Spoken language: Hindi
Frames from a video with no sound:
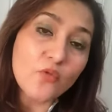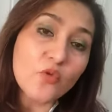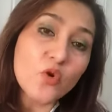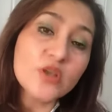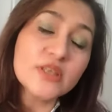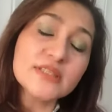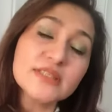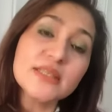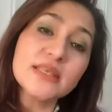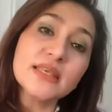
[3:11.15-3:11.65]

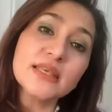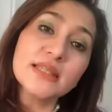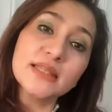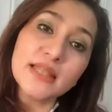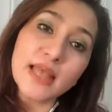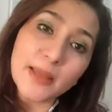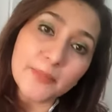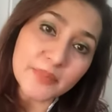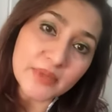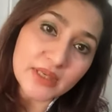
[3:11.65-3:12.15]
वो किसी की
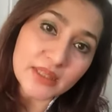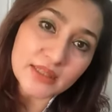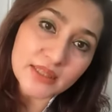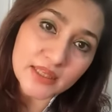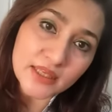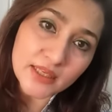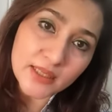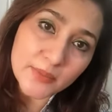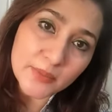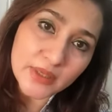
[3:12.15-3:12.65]
लैब के
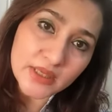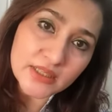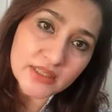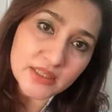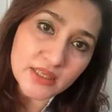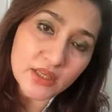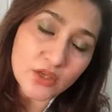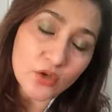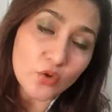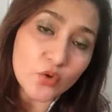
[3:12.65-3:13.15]
अंदर ना
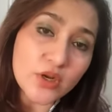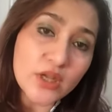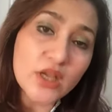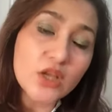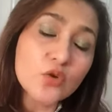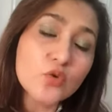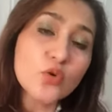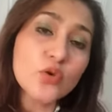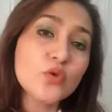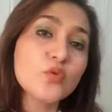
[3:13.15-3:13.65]
बैठे और
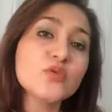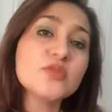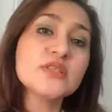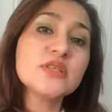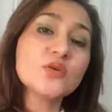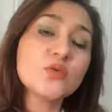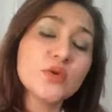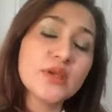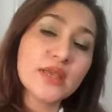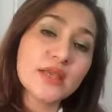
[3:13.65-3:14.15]
अगर कोई
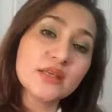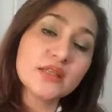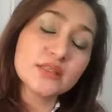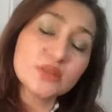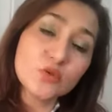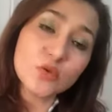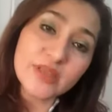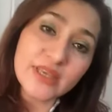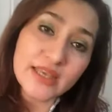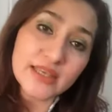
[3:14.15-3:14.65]
उनसे कोई
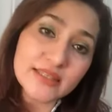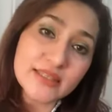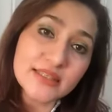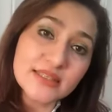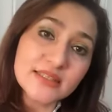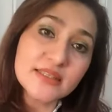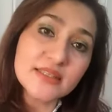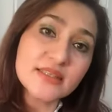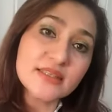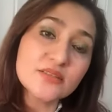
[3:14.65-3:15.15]
कोई
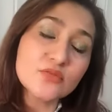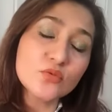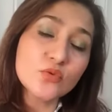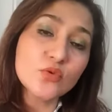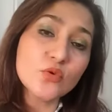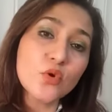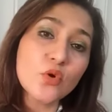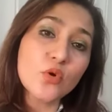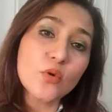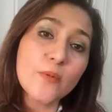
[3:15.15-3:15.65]
ऐसी चीज़
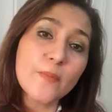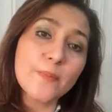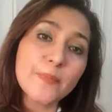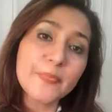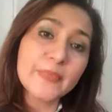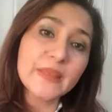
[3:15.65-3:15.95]
उनको